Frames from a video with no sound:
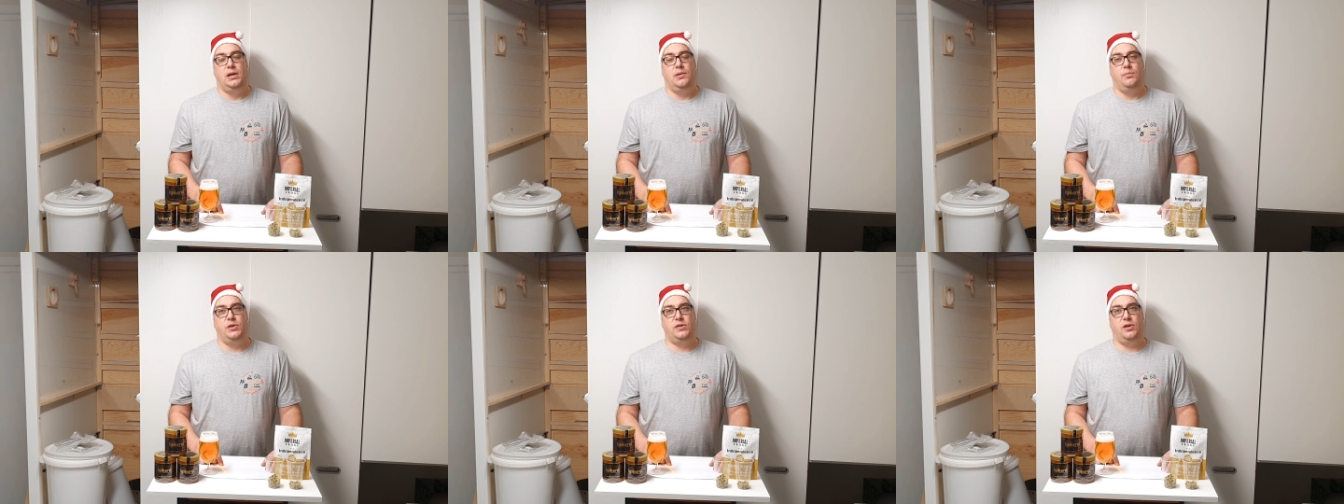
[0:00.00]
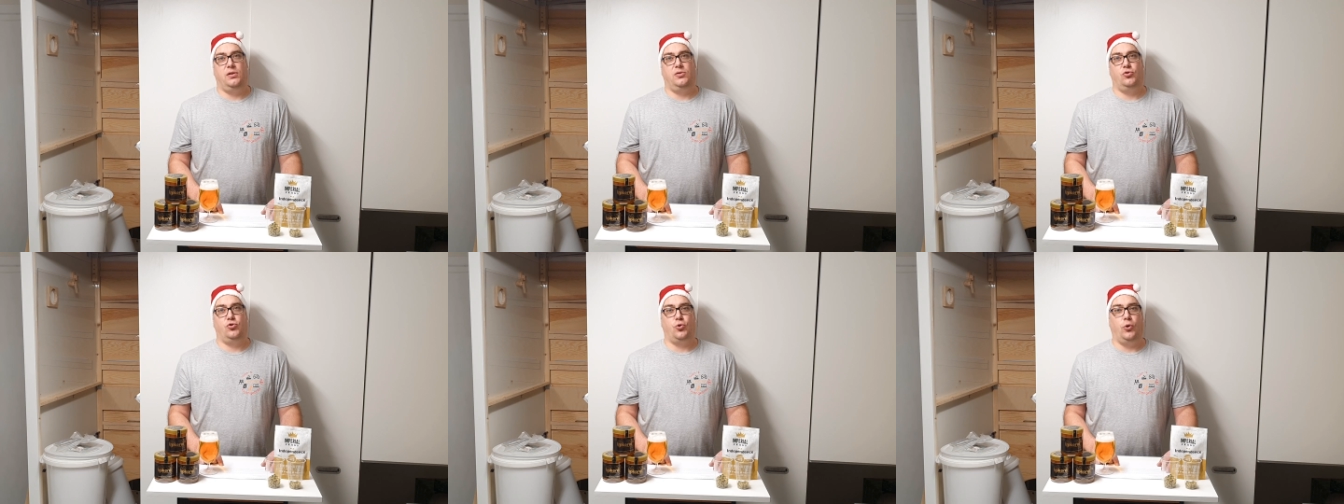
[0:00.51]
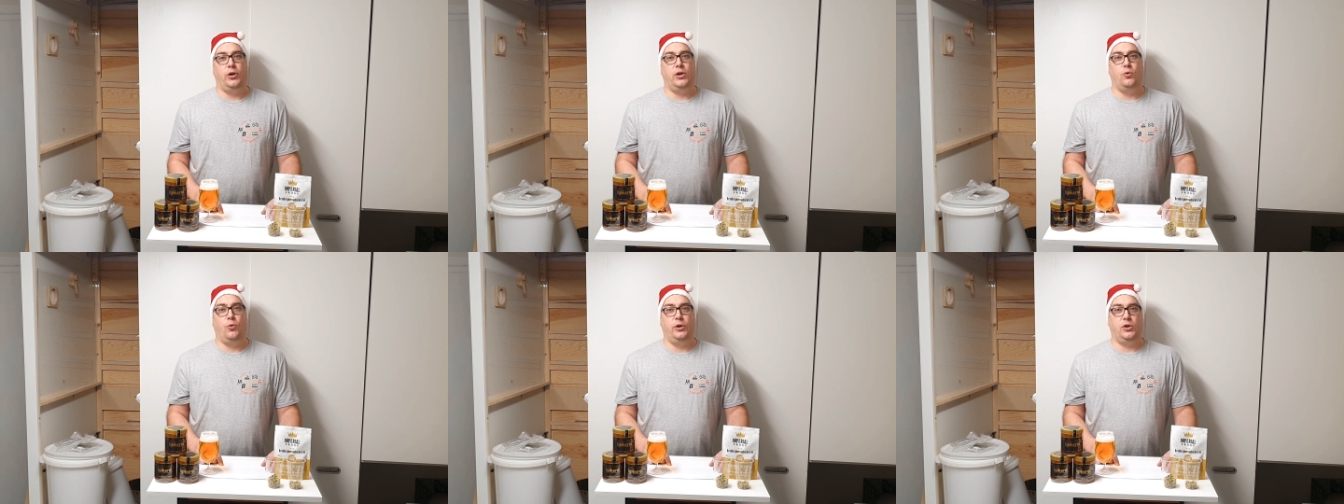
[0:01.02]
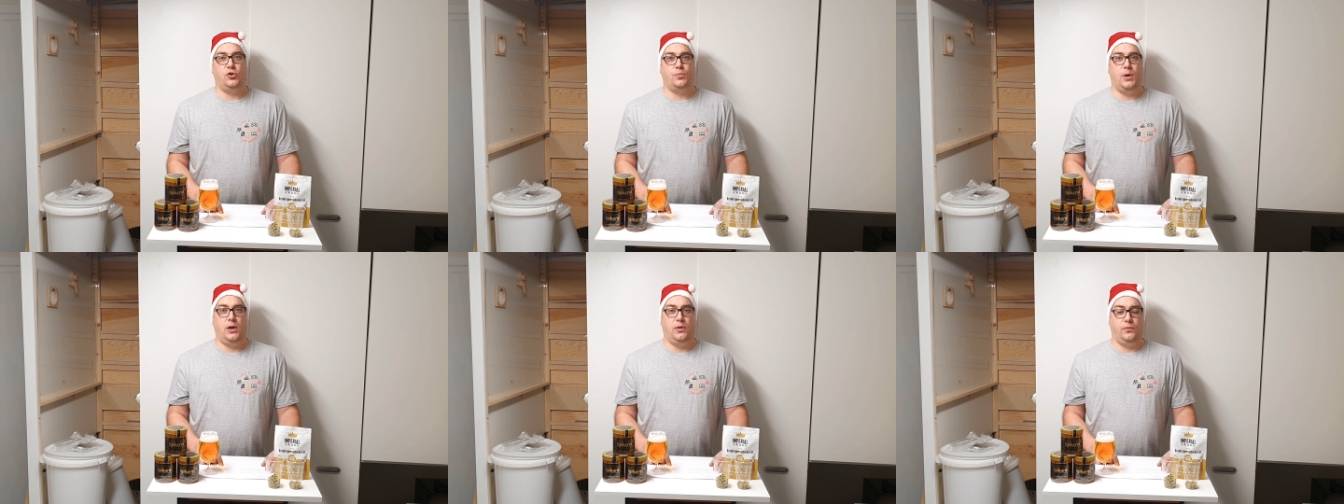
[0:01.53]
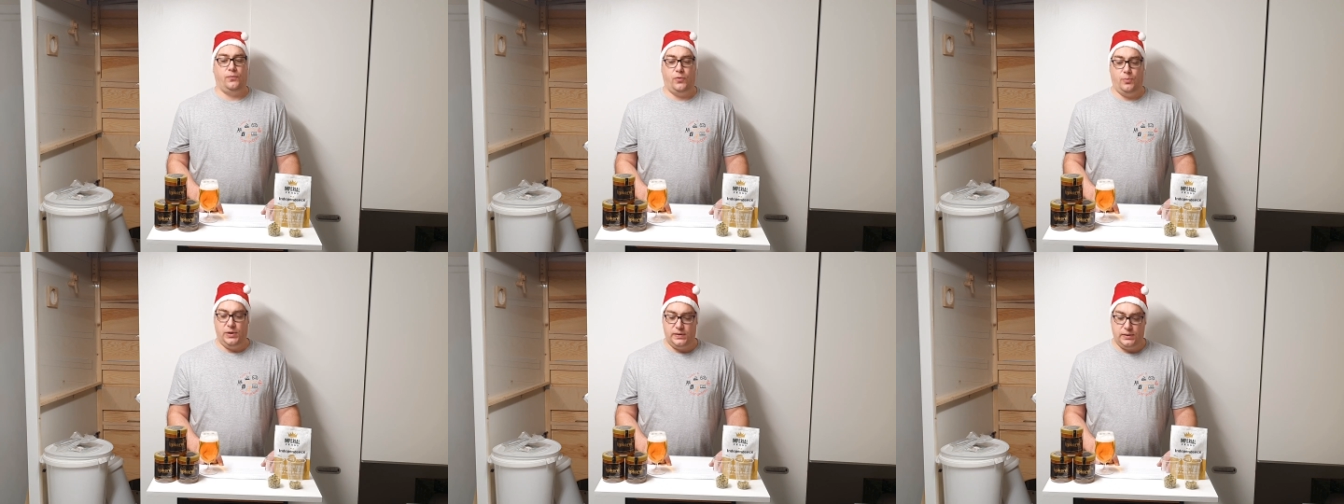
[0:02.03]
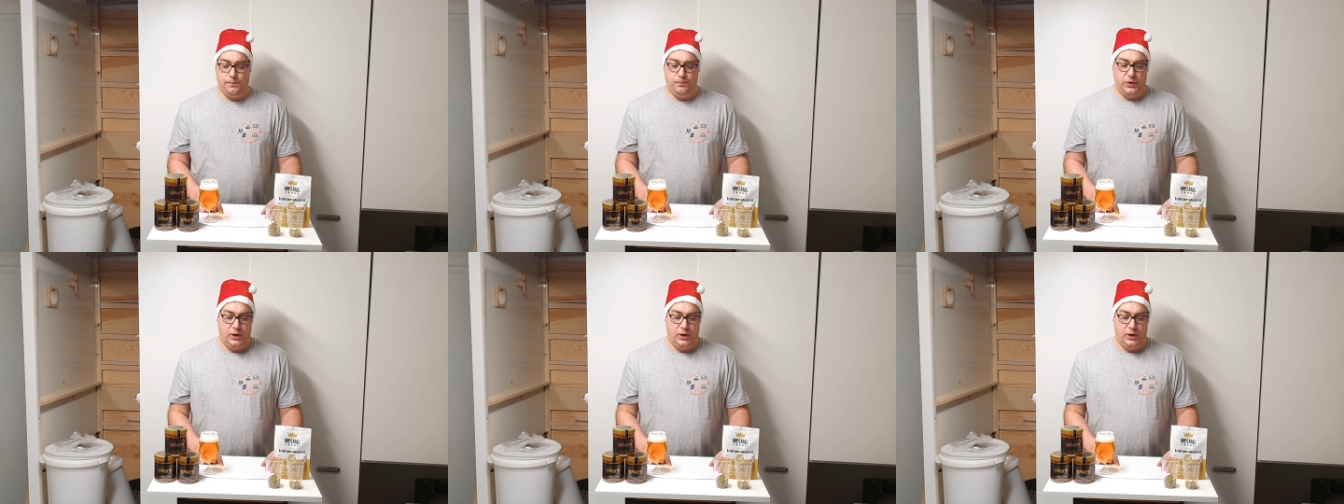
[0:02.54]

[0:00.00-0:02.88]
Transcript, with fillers: ein bisschen schon den Honiggeschmack vermisst.